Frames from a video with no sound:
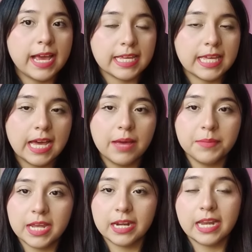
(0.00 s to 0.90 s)
aquí a
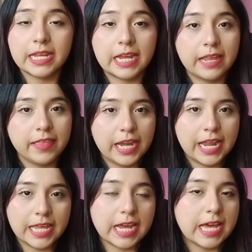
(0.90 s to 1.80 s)
mi canal y que le den
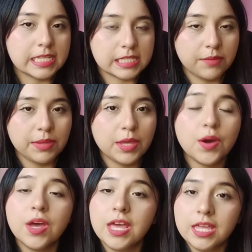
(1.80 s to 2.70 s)
like a este
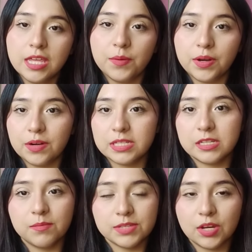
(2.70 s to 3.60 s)
video. Y bueno, ahora
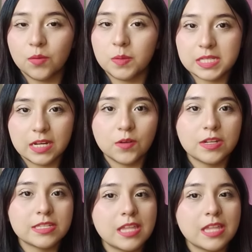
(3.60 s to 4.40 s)
sí vamos a comenzar con este.